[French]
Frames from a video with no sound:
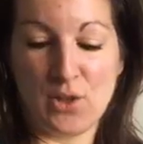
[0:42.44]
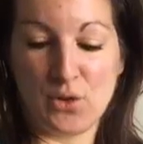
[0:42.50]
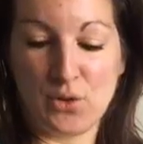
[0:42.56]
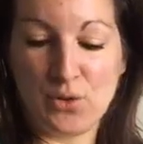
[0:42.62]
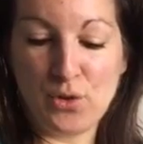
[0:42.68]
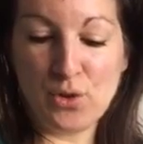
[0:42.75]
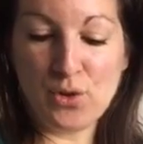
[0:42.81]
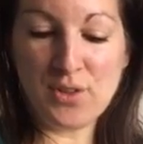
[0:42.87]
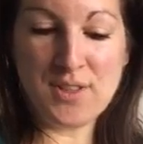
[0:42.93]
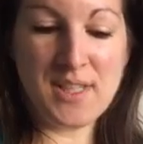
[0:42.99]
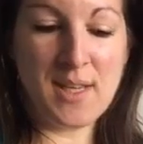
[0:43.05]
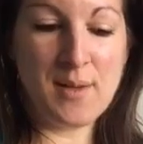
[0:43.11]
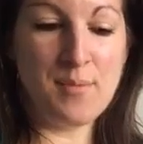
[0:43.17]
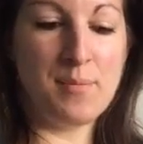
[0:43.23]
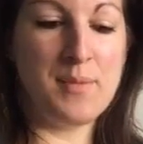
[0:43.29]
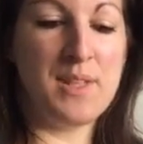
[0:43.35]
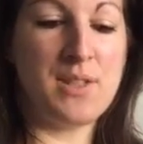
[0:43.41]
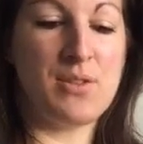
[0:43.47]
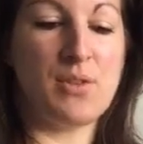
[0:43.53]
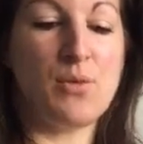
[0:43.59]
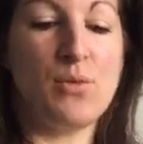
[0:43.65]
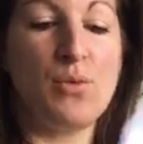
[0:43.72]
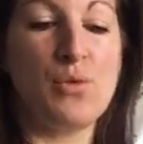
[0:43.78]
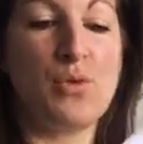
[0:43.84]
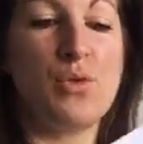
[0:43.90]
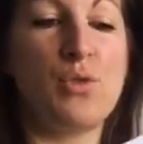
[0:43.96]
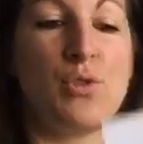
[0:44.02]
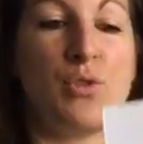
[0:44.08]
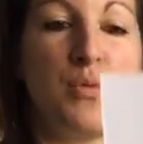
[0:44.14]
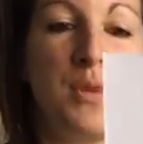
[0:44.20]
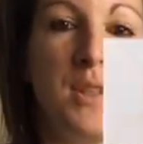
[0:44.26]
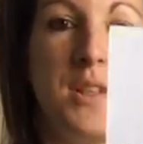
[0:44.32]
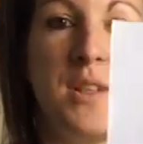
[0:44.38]
Deuxième mission
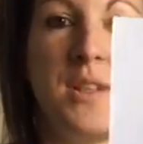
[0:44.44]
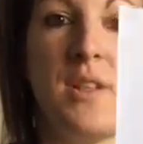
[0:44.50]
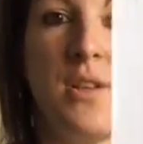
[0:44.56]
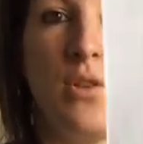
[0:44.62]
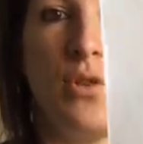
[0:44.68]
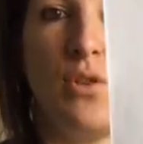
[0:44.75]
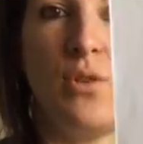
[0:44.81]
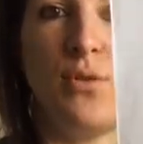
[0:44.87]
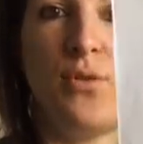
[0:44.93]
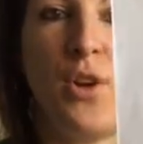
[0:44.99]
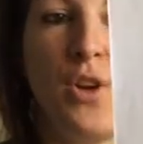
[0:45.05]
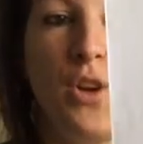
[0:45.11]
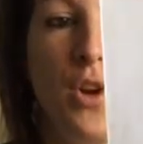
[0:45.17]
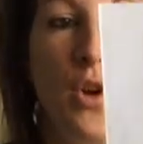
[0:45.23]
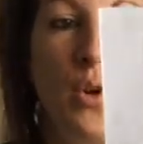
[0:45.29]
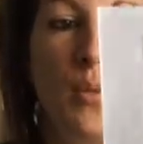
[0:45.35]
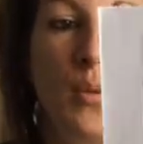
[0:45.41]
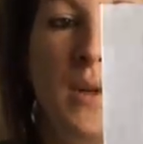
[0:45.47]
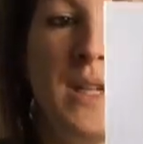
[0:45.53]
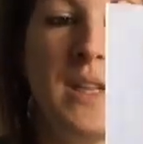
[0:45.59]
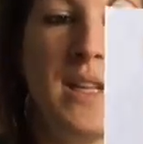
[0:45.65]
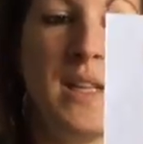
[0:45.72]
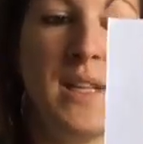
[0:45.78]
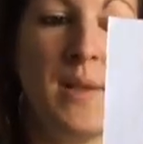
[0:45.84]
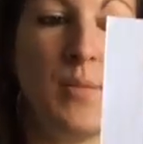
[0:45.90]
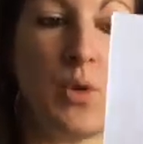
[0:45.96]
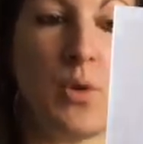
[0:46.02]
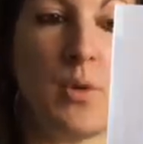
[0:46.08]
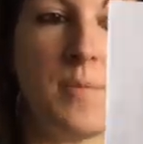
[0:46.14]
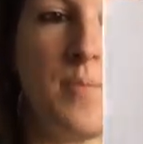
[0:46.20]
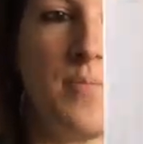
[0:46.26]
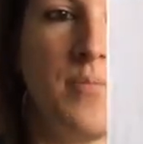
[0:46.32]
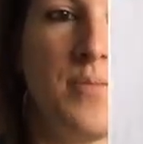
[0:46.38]
aujourd'hui, une feuille remplie d'animaux.
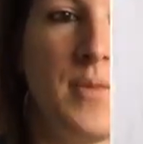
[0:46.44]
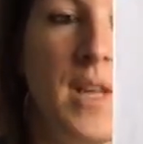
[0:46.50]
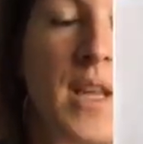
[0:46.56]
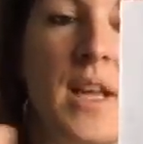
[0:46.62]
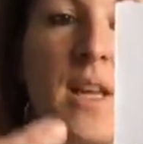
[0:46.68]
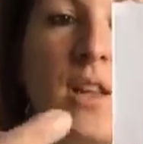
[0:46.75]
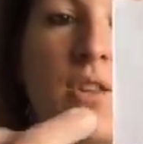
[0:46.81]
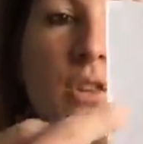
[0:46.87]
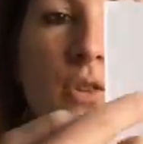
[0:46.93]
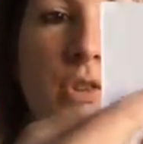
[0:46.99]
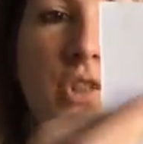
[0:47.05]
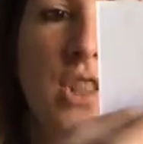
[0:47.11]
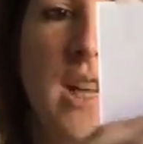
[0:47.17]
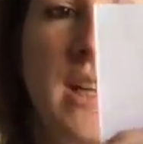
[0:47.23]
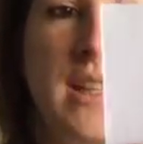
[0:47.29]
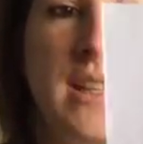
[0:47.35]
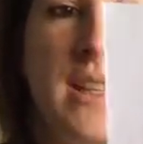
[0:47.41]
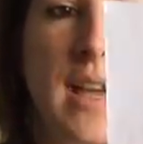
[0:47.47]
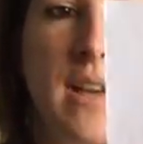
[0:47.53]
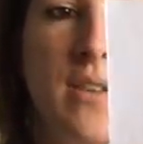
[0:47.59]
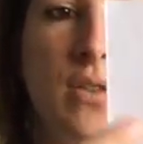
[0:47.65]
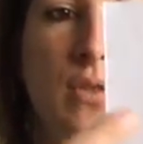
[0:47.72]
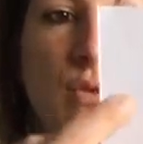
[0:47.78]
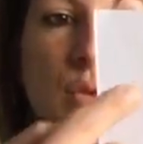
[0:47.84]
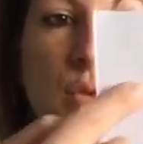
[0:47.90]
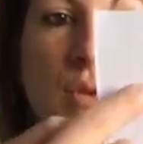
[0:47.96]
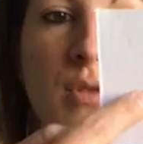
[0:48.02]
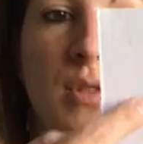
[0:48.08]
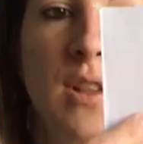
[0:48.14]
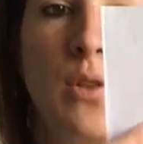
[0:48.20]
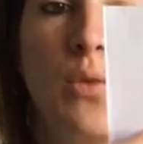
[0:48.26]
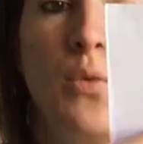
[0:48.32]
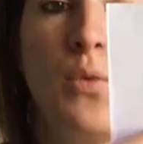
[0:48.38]
Dans chaque case, vous
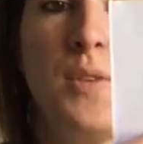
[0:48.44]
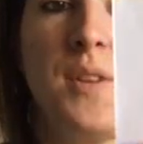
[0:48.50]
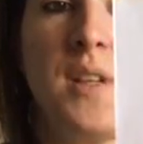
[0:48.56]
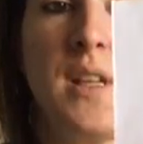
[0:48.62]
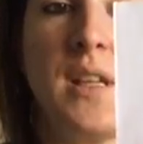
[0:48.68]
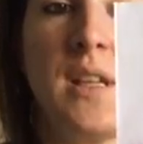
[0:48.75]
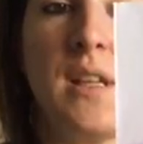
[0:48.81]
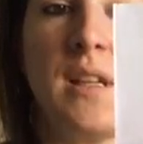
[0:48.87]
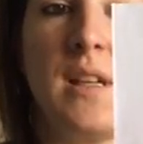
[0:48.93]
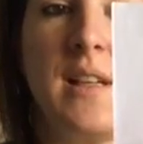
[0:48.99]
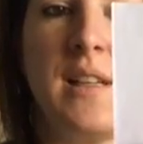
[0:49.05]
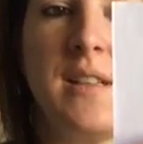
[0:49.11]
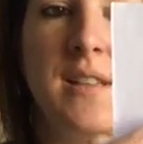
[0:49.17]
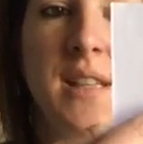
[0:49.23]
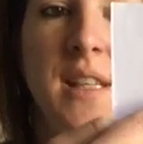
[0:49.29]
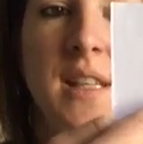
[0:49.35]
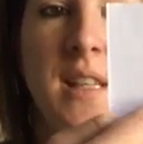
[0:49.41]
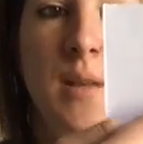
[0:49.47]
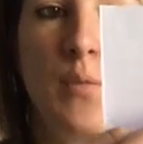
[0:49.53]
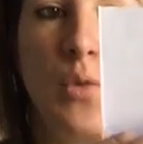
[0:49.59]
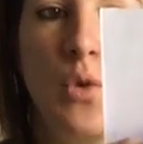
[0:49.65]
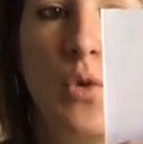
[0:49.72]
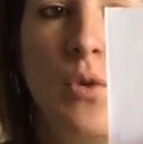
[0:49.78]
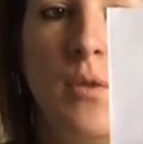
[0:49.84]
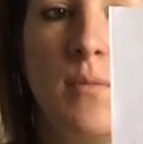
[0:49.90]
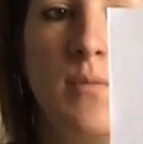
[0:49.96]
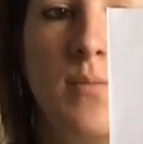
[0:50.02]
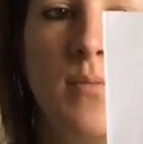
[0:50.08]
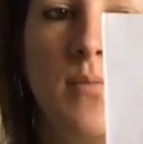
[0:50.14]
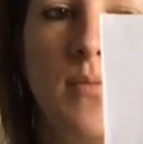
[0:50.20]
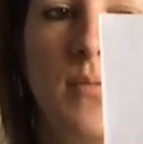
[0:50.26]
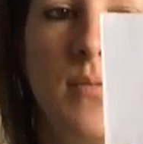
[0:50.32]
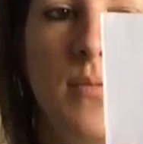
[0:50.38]
devez compter les animaux
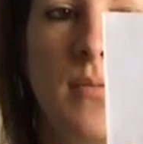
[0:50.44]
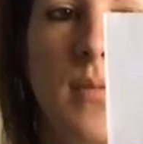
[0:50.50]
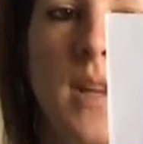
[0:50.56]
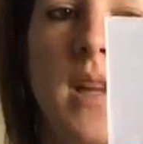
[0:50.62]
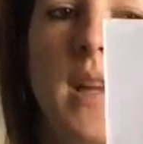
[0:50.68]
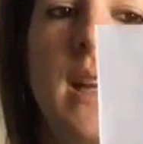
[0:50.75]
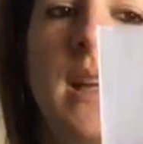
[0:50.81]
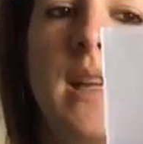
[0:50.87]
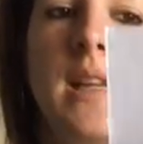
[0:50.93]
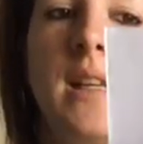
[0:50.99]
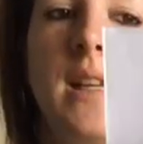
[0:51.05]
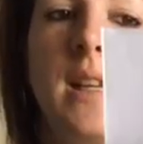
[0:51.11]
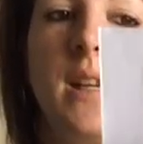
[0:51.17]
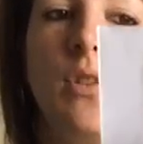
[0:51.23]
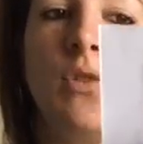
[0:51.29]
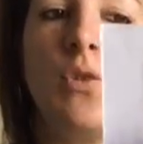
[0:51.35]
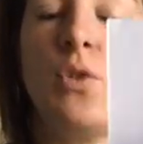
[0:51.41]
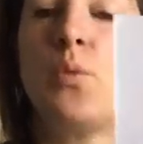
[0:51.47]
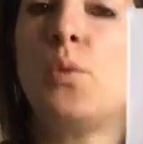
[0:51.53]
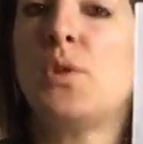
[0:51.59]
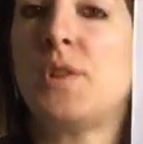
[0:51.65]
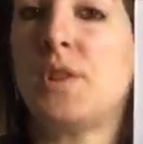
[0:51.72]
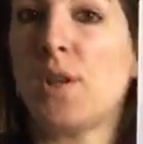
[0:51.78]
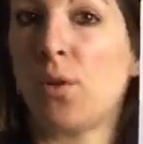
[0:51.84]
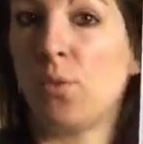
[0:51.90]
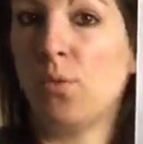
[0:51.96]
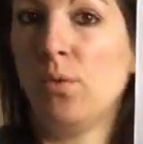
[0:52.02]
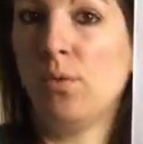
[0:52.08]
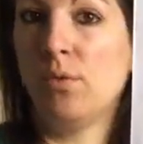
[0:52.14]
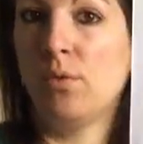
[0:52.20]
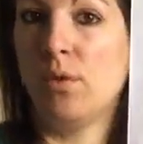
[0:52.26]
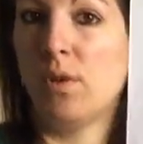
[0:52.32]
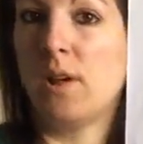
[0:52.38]
et écrire dans le petit
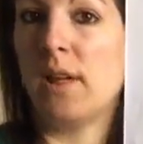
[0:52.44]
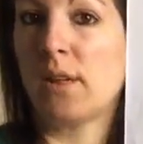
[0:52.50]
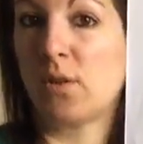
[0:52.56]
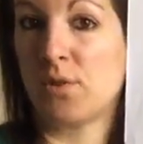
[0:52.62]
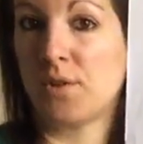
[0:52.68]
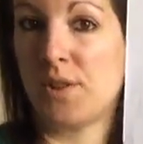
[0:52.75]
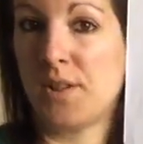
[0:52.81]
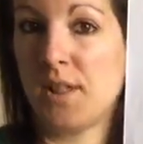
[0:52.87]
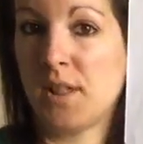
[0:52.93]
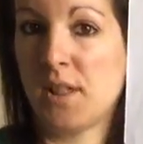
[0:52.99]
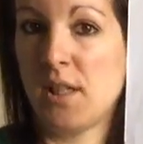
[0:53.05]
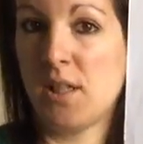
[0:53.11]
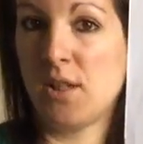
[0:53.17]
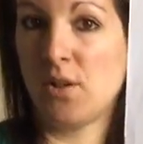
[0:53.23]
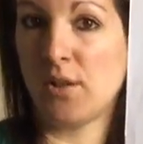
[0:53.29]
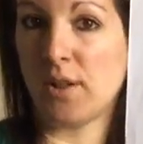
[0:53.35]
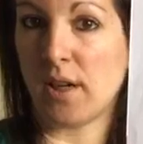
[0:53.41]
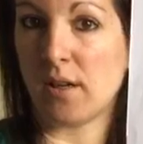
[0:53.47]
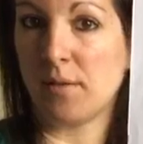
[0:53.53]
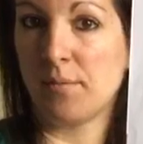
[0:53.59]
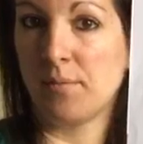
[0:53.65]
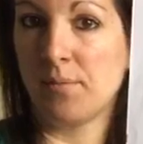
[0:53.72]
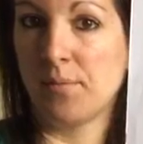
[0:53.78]
rond la quantité qu'il y en a.